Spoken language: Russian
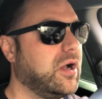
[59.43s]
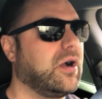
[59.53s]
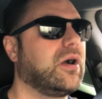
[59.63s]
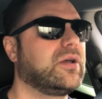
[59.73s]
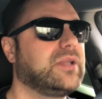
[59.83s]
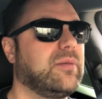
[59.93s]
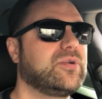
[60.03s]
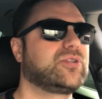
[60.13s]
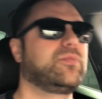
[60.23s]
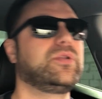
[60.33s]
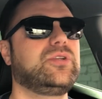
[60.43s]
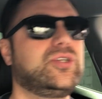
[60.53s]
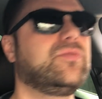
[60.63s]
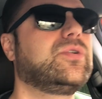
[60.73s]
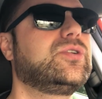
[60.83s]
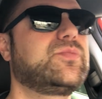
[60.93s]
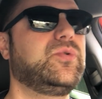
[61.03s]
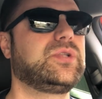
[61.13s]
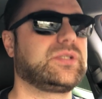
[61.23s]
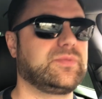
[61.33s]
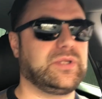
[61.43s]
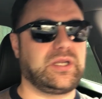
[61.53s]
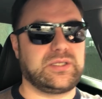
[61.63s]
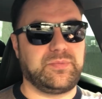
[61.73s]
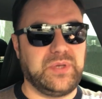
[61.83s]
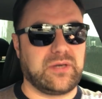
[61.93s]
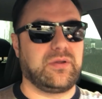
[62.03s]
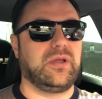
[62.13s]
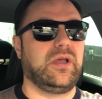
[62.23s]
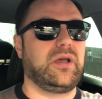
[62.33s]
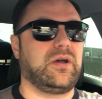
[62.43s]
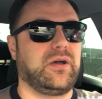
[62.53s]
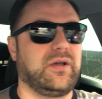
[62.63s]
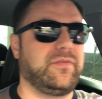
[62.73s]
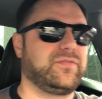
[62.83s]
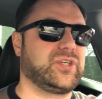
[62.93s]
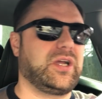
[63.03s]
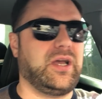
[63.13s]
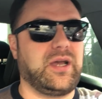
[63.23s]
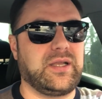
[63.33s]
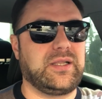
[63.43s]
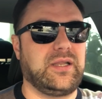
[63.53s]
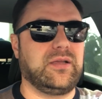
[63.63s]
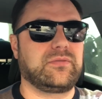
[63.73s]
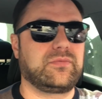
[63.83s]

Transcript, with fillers: А, дабы, чтобы ничего не спутать, смотрите, первый. В ЖК Адлере,